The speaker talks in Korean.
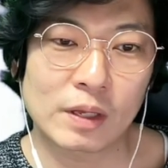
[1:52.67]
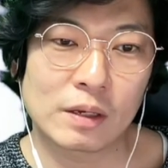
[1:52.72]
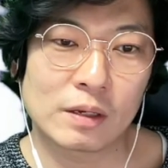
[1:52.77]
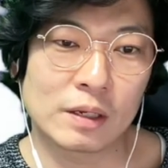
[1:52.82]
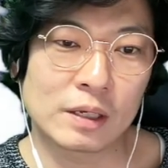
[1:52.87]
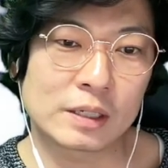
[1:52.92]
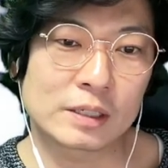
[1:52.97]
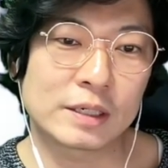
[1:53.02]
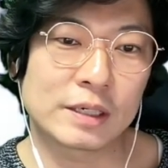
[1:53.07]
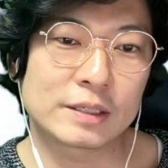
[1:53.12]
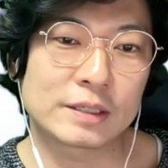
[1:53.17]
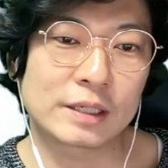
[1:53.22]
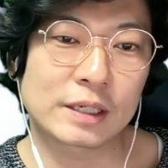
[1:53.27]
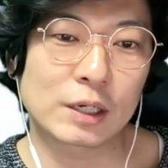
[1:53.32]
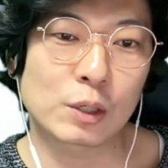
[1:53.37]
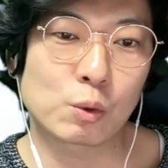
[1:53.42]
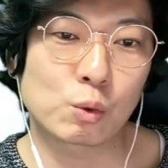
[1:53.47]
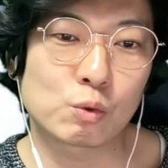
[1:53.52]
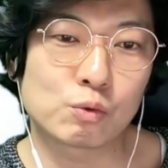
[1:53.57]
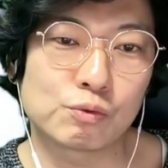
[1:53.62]
링크가
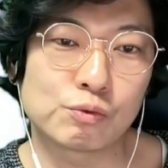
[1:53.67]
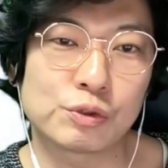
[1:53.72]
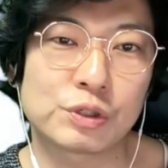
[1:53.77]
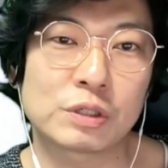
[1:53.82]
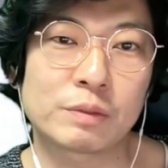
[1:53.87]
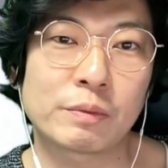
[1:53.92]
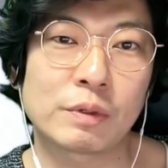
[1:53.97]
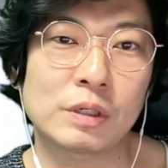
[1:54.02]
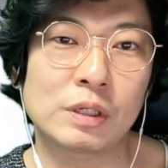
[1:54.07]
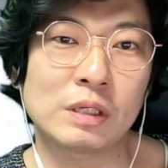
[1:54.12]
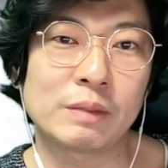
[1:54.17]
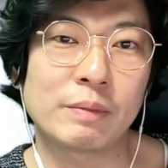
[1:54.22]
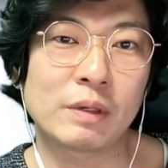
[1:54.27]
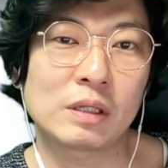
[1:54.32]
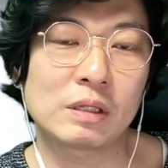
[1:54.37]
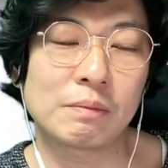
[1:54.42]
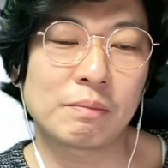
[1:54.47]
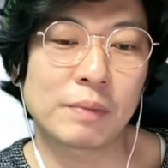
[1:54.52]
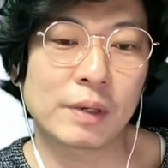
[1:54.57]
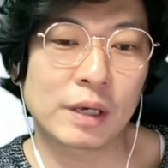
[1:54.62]
있으니까 이걸 누르시면
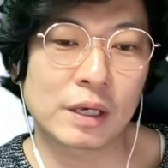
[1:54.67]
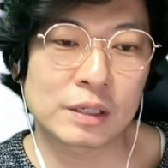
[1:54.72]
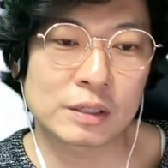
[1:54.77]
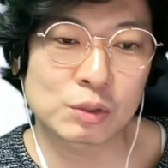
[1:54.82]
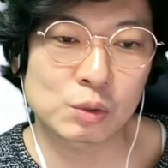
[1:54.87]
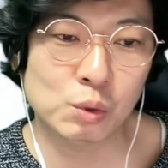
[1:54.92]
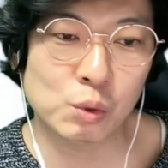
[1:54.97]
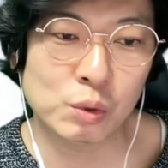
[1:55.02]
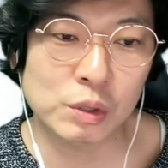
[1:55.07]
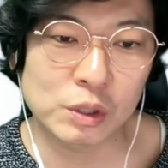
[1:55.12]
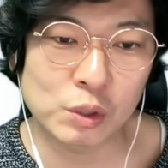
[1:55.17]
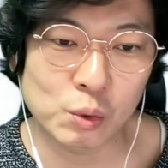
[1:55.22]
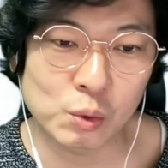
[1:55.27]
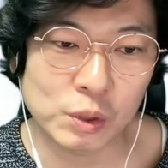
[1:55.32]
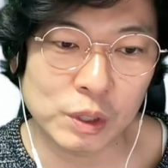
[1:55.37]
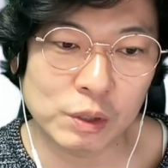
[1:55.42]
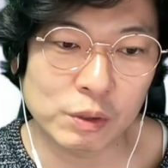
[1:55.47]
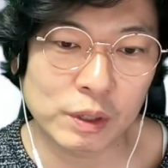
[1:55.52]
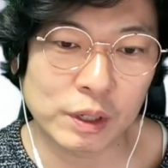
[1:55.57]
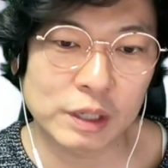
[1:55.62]
이벤트 페이지로
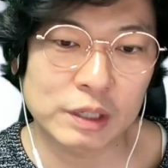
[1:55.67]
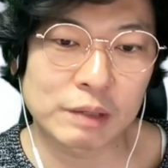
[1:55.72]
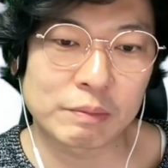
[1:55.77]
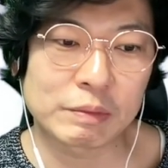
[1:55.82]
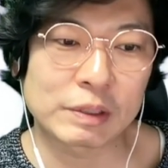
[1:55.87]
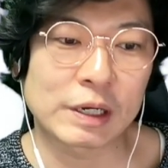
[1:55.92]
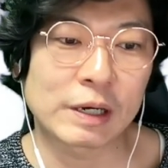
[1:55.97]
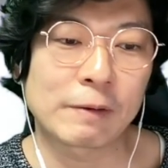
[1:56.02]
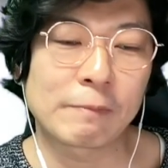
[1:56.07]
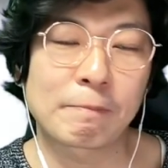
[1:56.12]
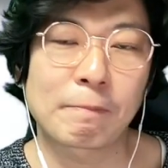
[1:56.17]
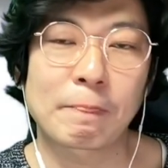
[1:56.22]
이동이 되게 됩니다.